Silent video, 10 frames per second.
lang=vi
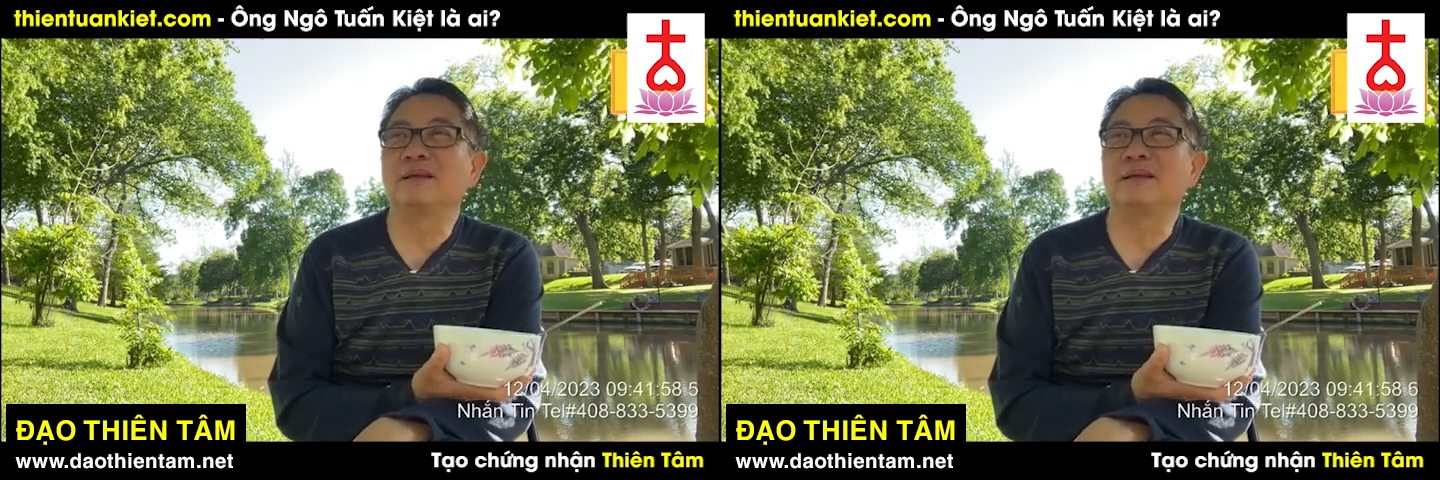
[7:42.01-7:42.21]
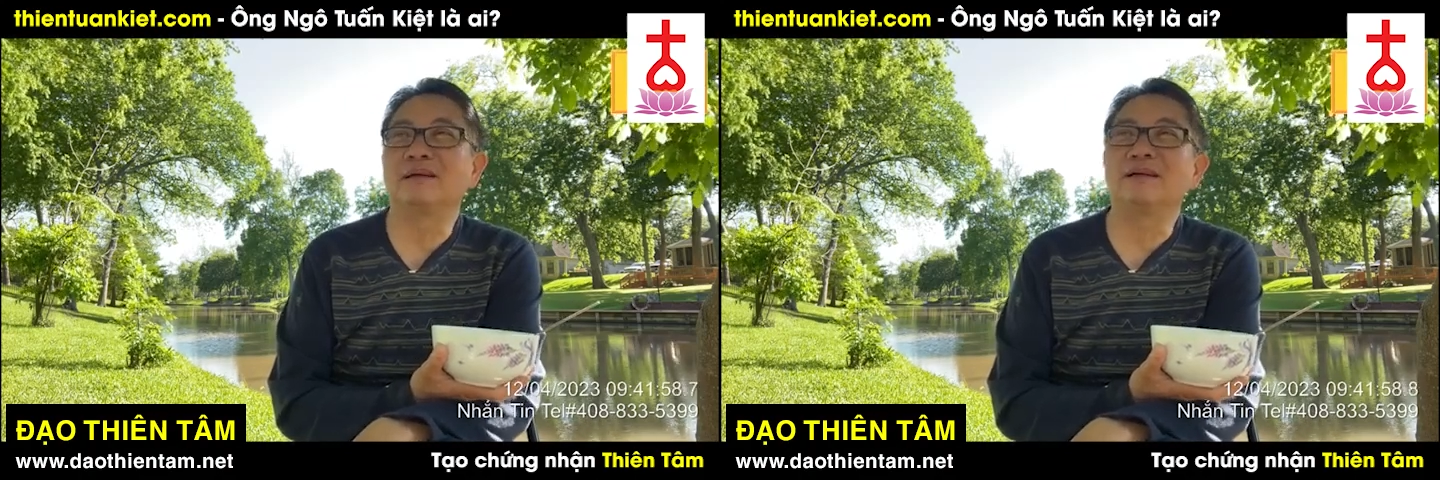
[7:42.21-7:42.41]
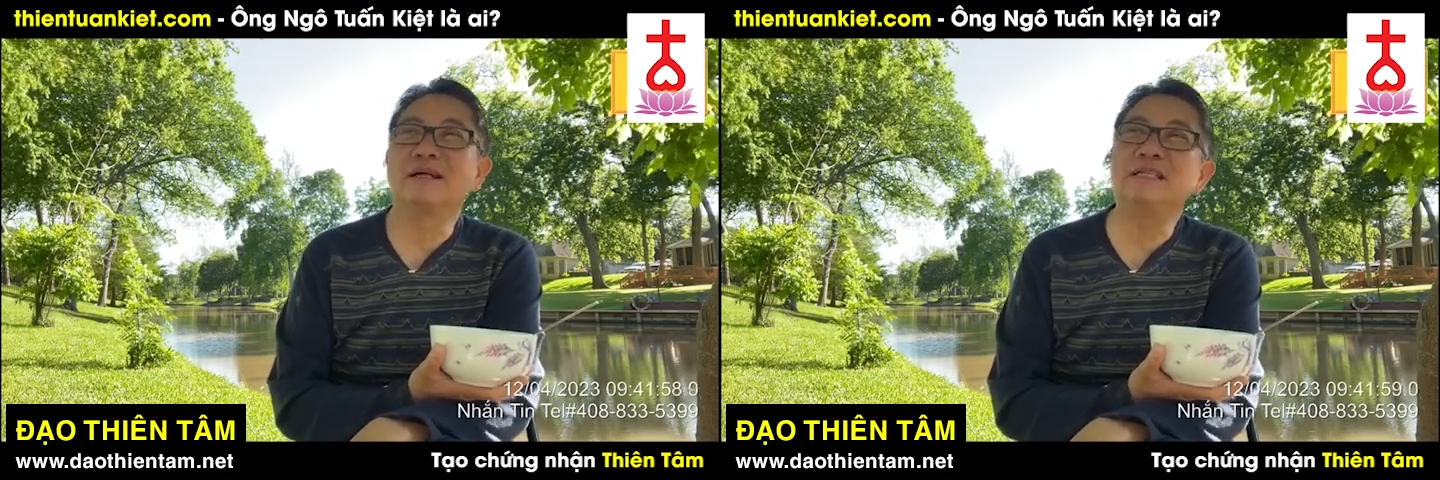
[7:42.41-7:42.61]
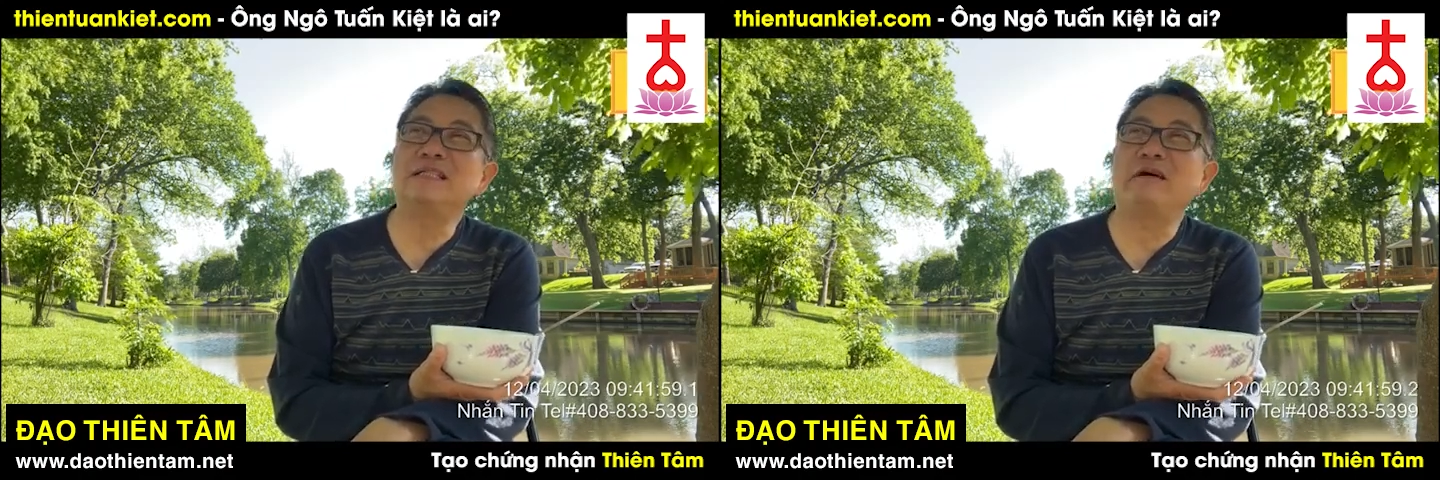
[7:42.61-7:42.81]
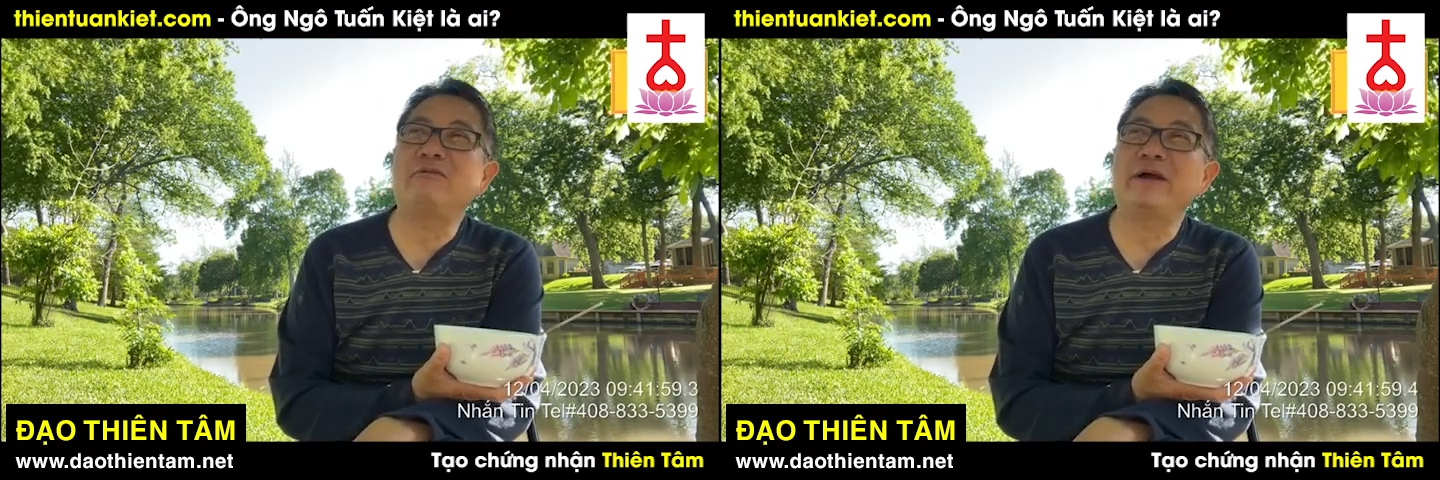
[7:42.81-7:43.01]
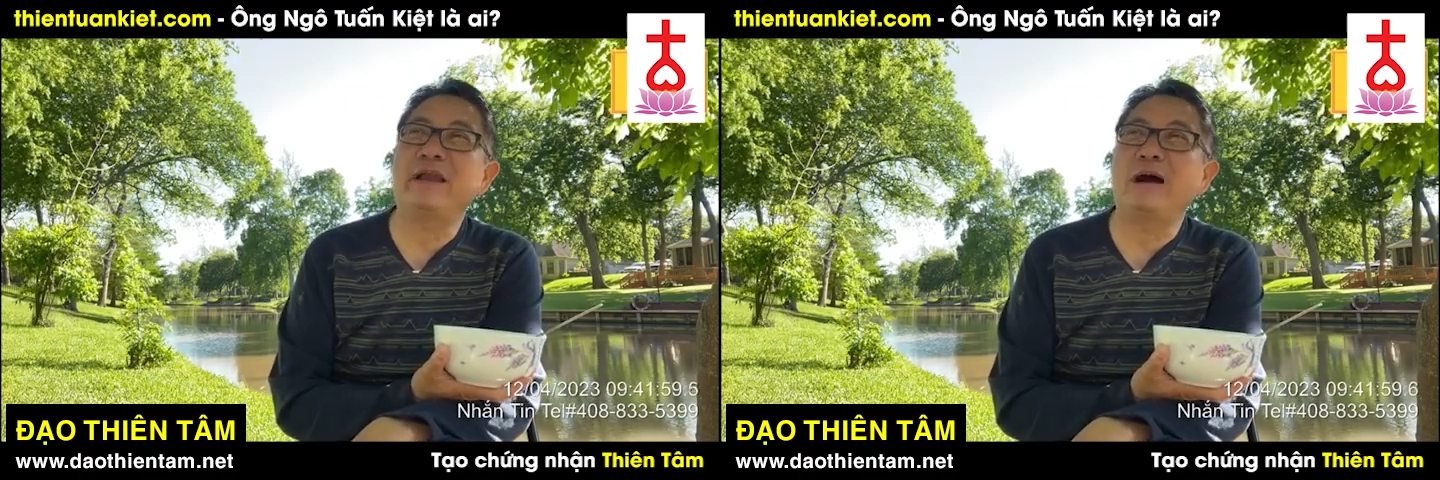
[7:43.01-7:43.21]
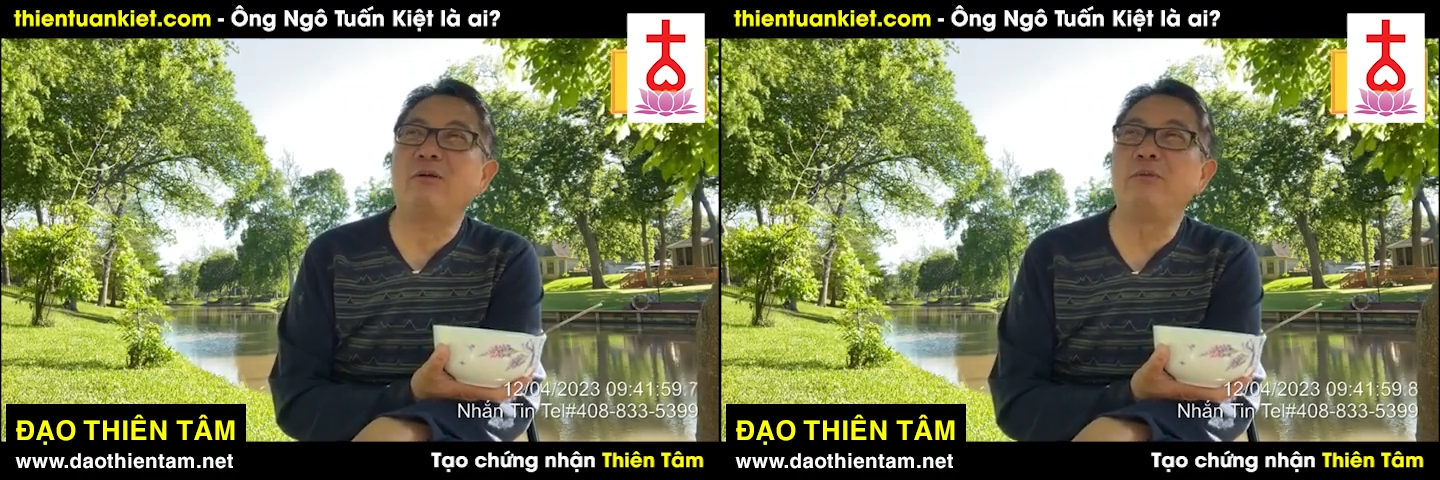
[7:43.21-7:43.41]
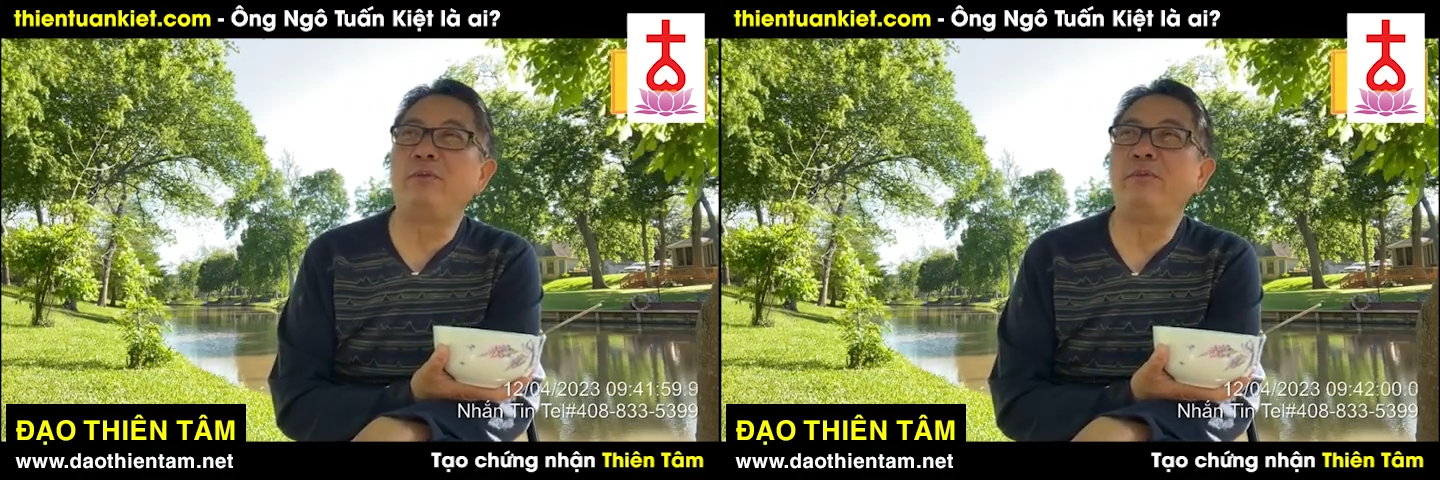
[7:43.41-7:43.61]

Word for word: rồi con nghĩ sao quay đầu?